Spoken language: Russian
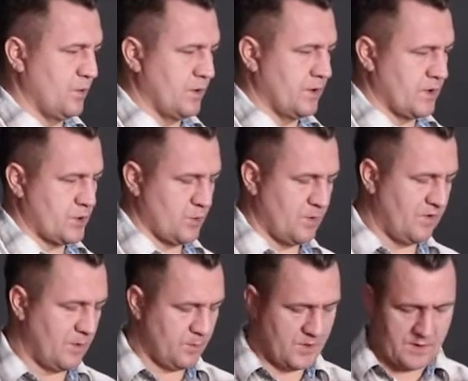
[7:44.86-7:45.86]
ее так, чтобы
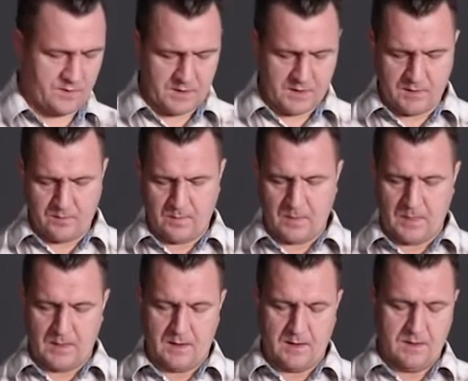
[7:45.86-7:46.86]
вам было видно.
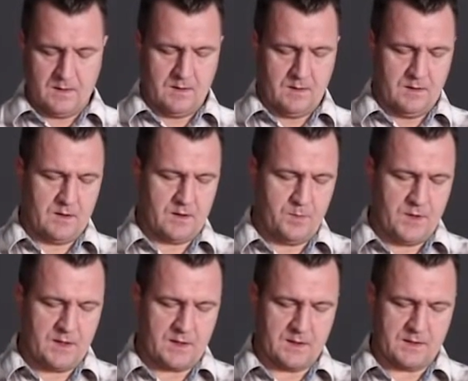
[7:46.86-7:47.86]
И
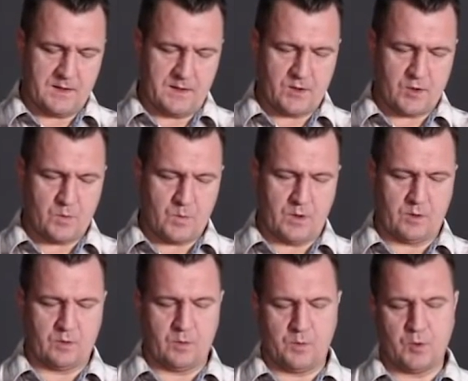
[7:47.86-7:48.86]
теперь, когда я нажимаю
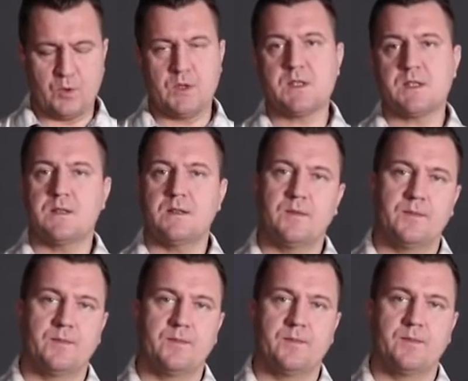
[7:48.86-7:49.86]
кнопку «Тест»,
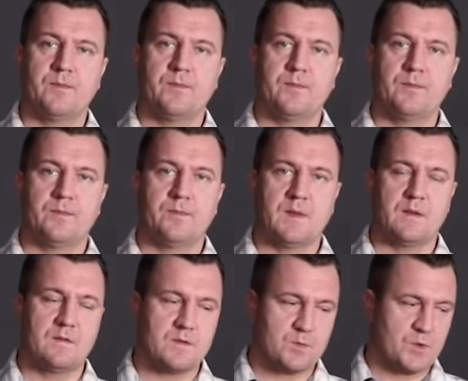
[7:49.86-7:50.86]

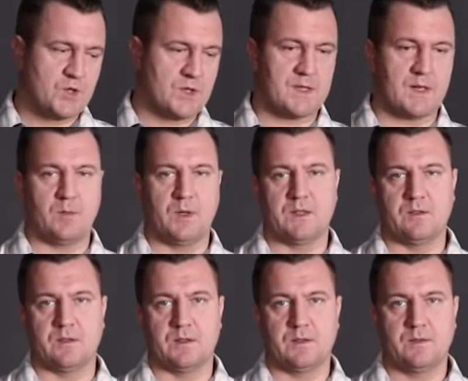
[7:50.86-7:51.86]
вспышка
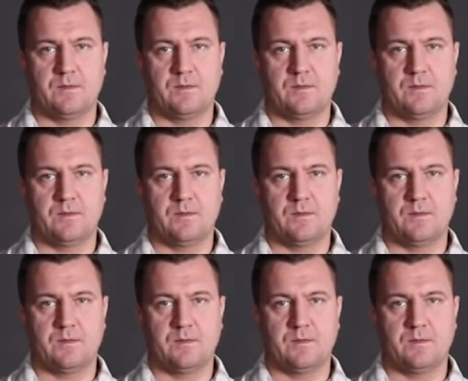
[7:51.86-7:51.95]
срабатывает.